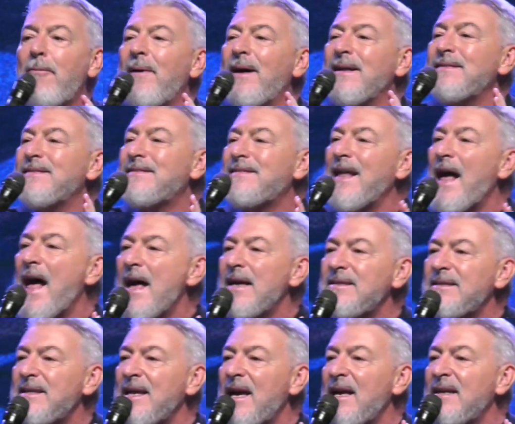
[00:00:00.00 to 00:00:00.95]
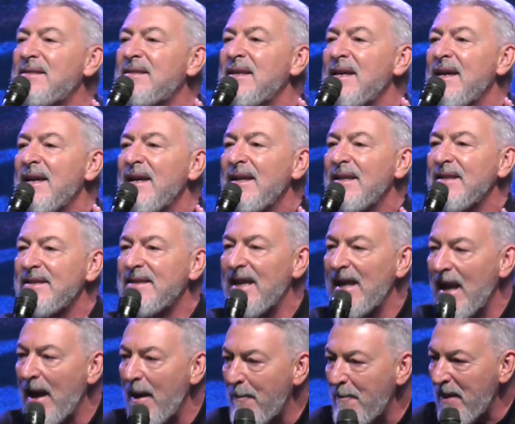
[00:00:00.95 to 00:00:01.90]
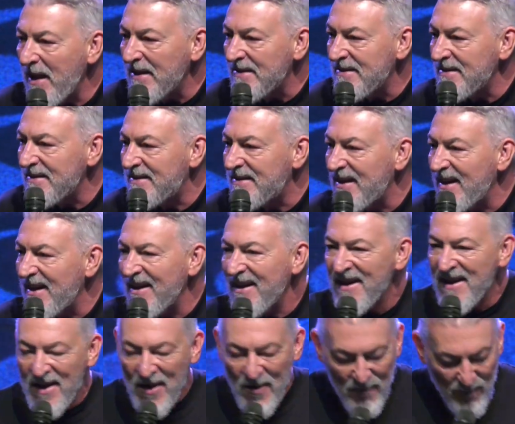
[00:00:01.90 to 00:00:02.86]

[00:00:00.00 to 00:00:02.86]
las batallas de la mente,